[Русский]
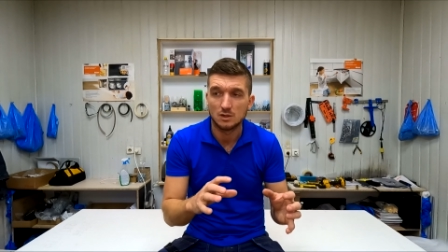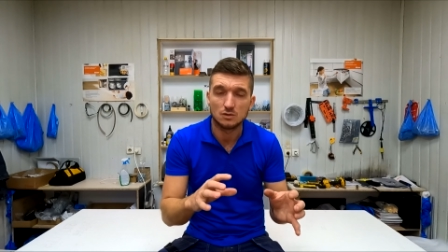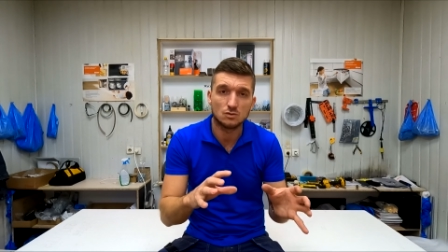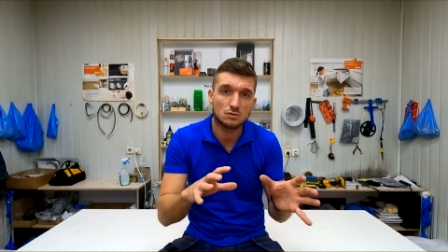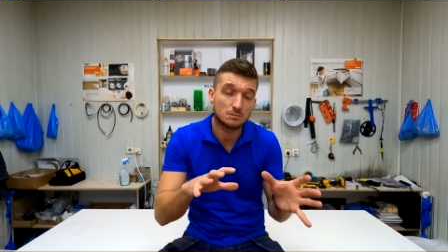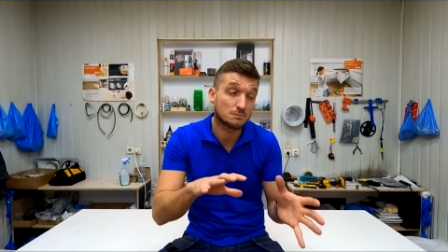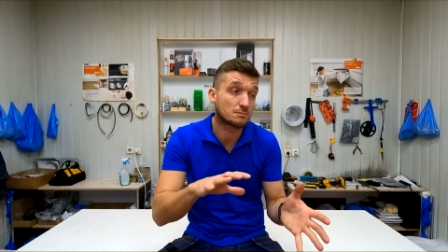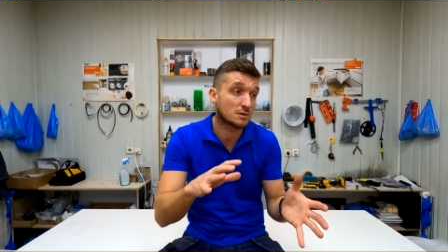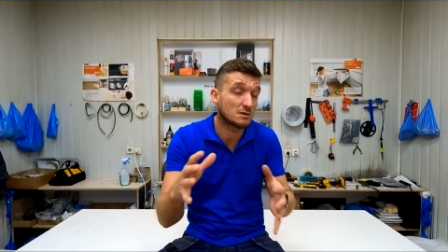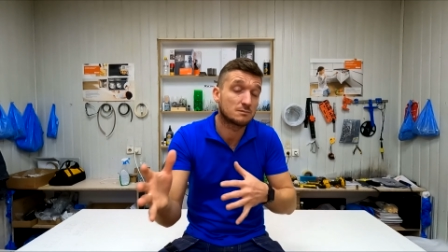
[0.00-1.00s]
но
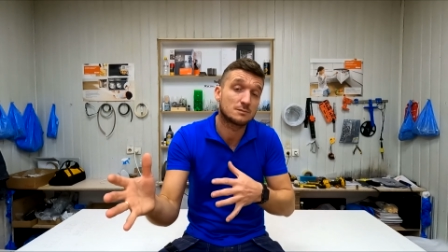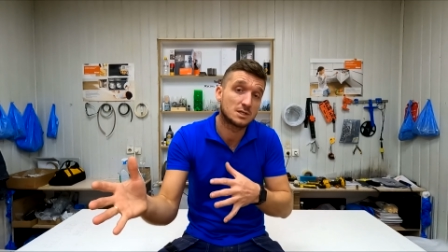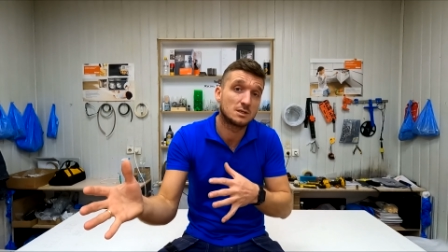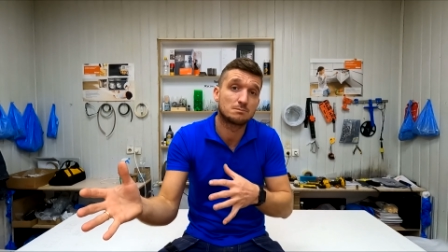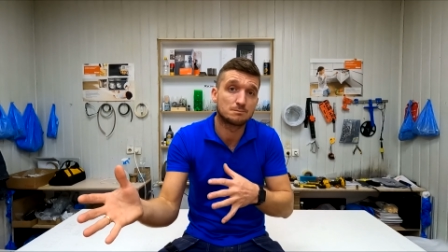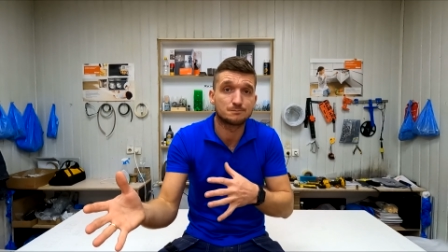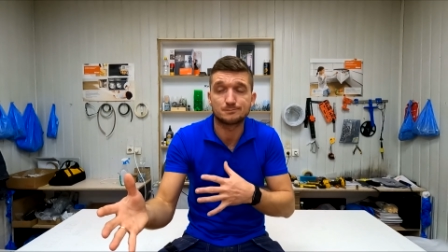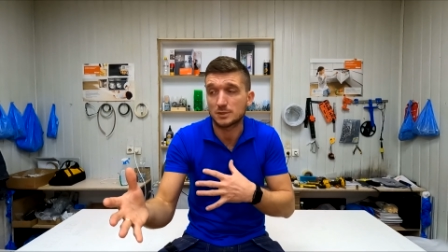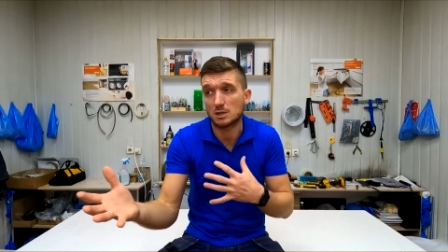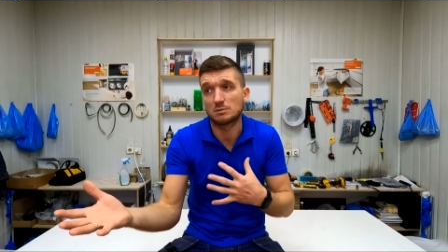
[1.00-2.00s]
они
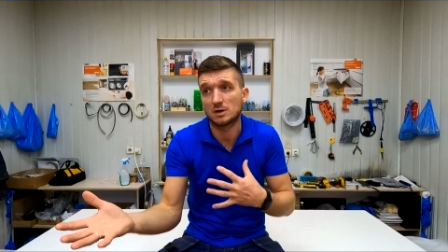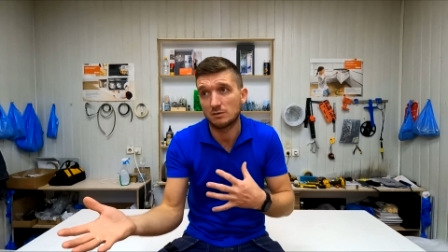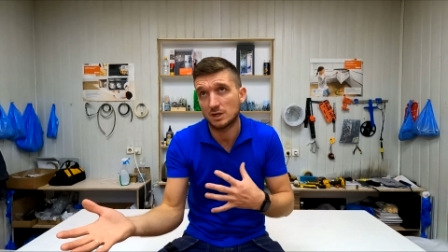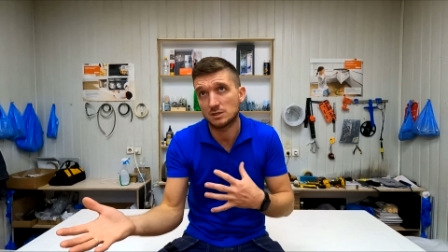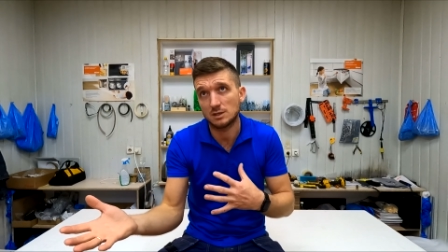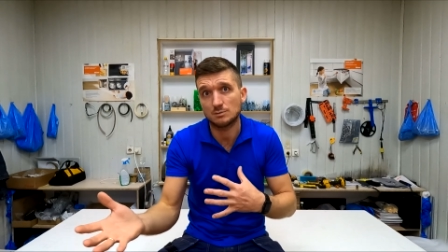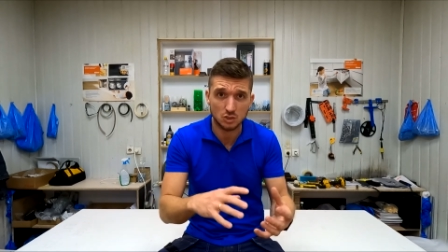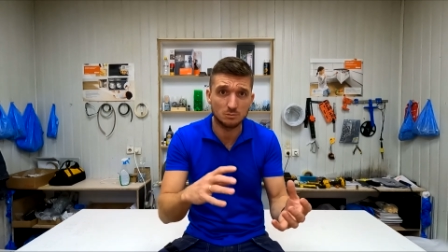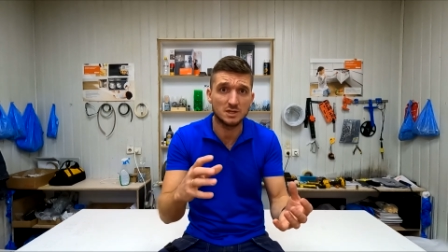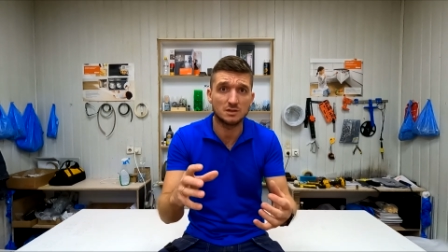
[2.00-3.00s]
как бы говорят нам,
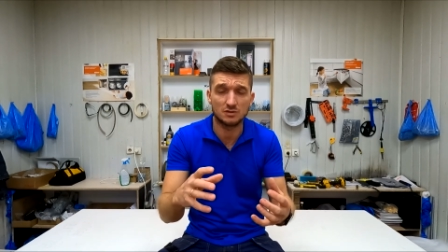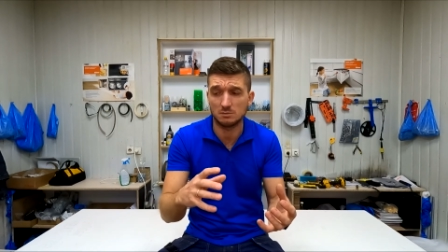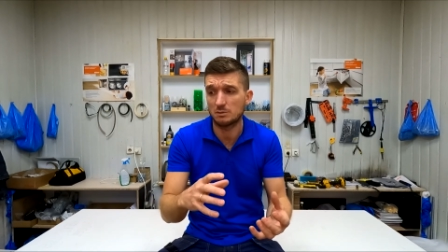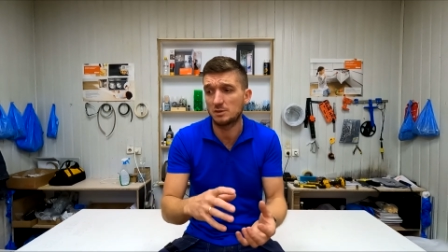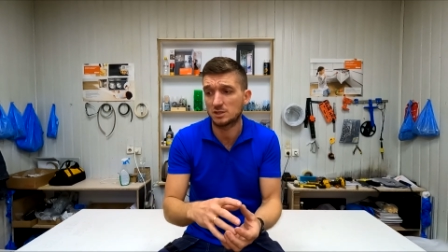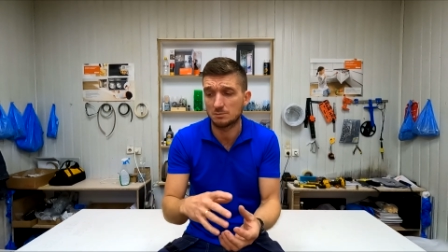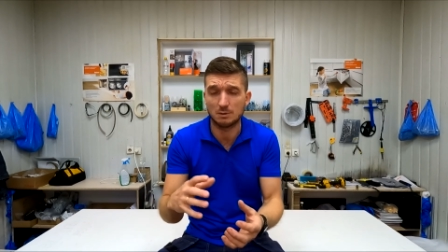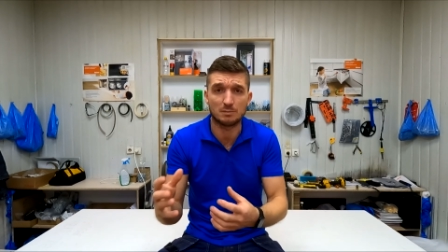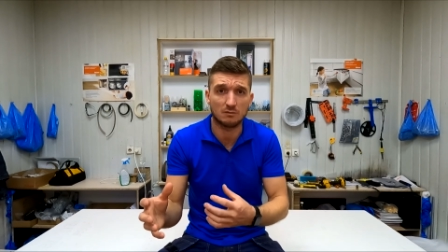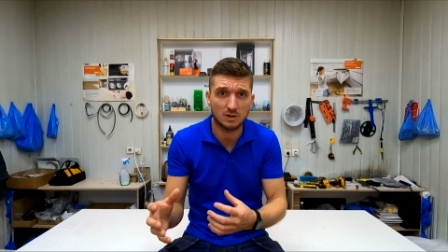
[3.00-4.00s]
что мы эти все моменты
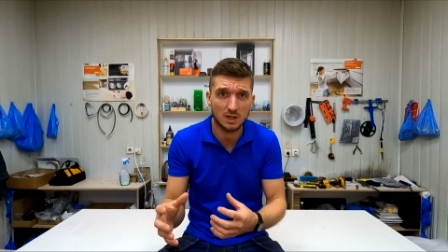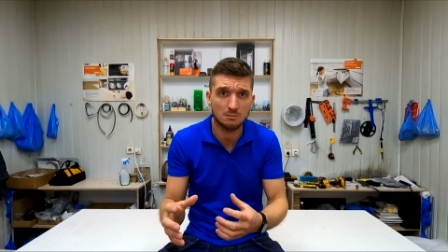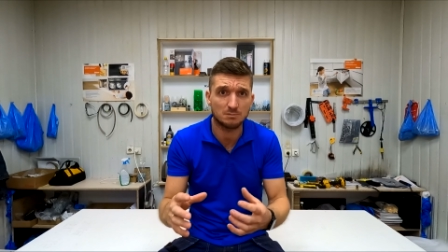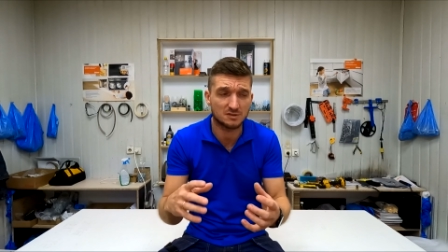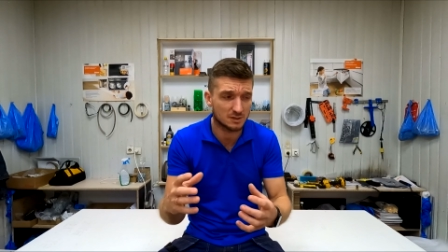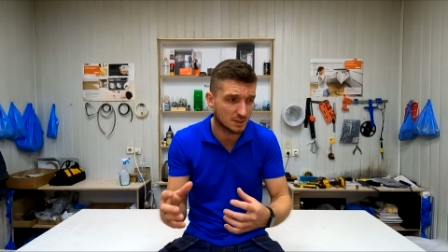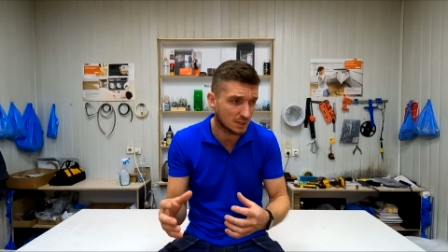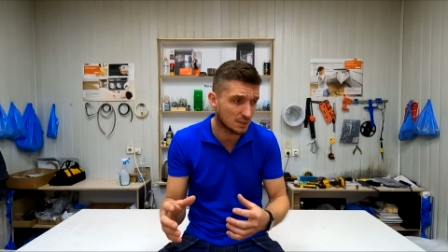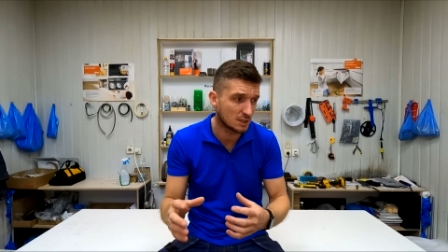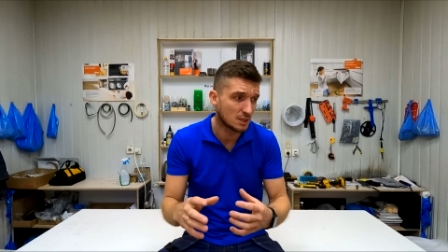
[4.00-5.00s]
поправляем
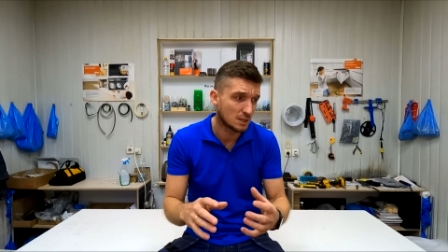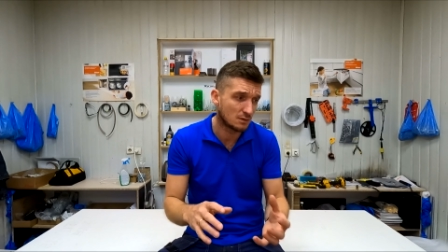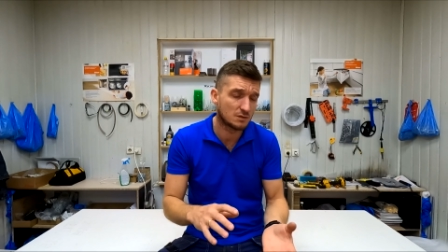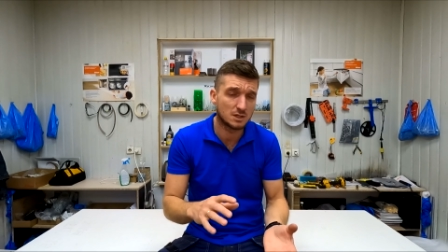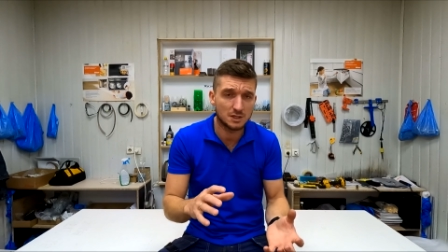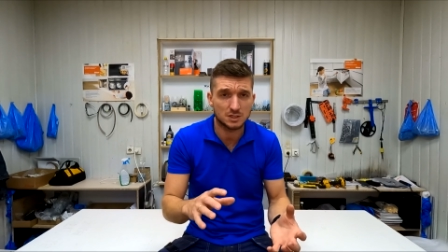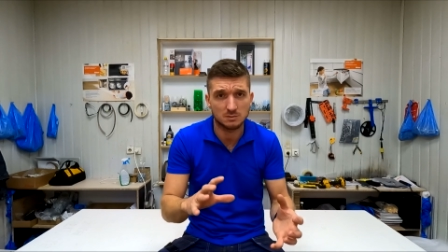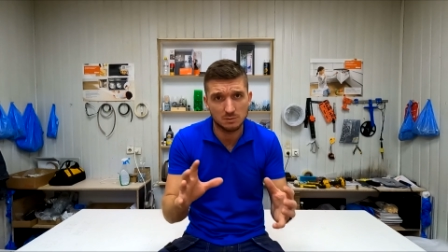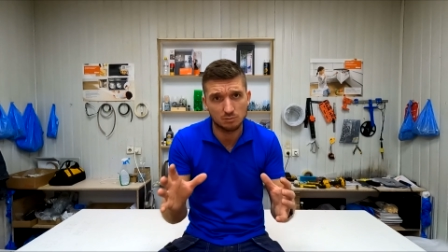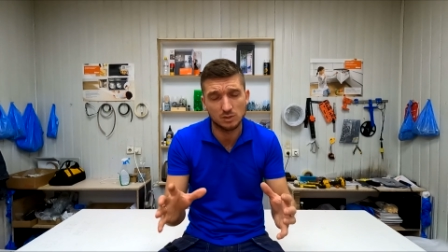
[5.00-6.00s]
постоянно, и в
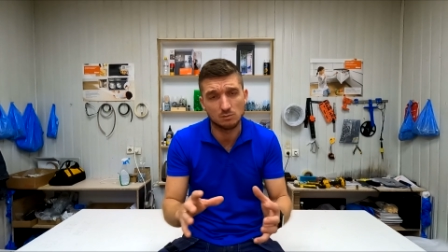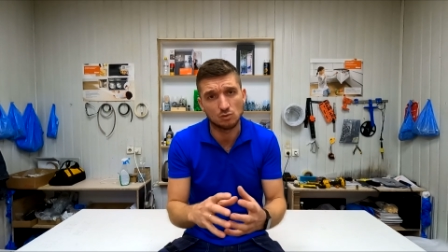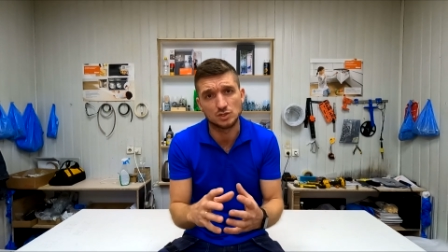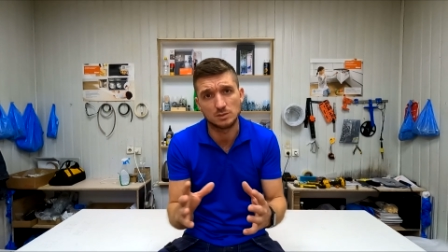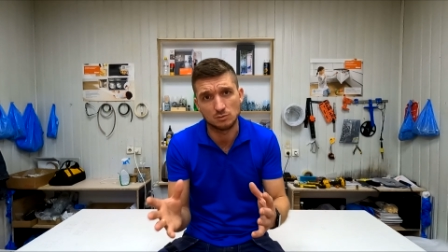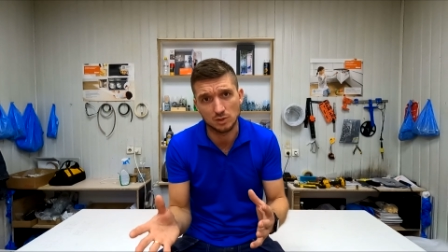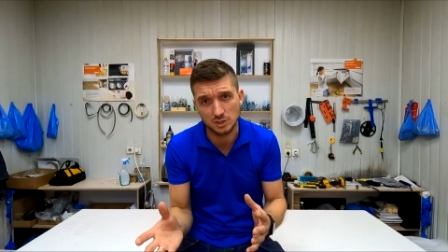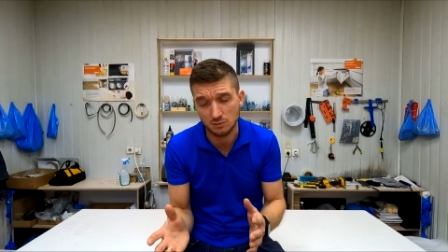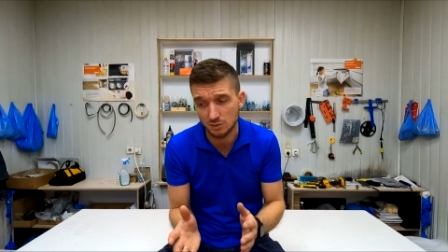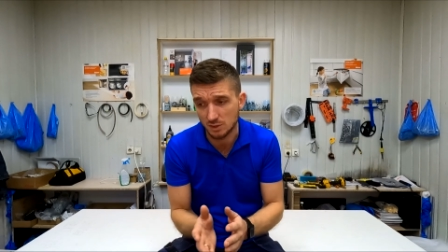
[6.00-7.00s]
дальнейшем мы будем очень много
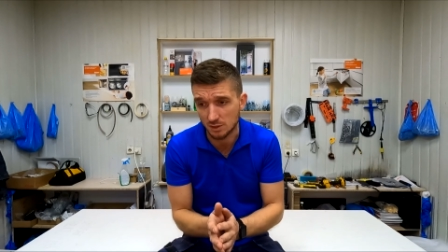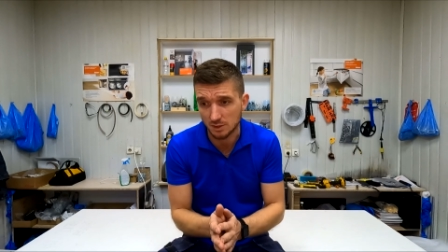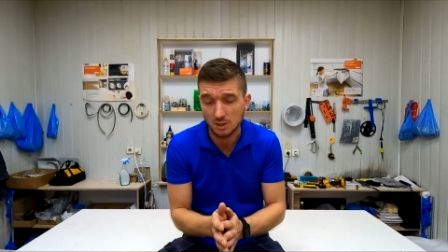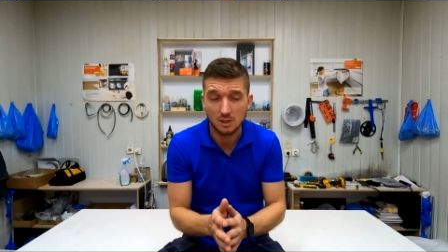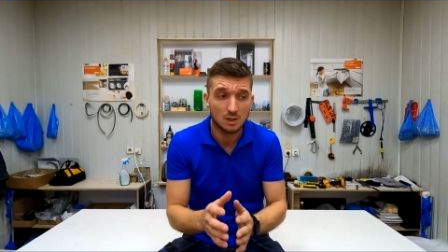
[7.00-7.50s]
чего делать.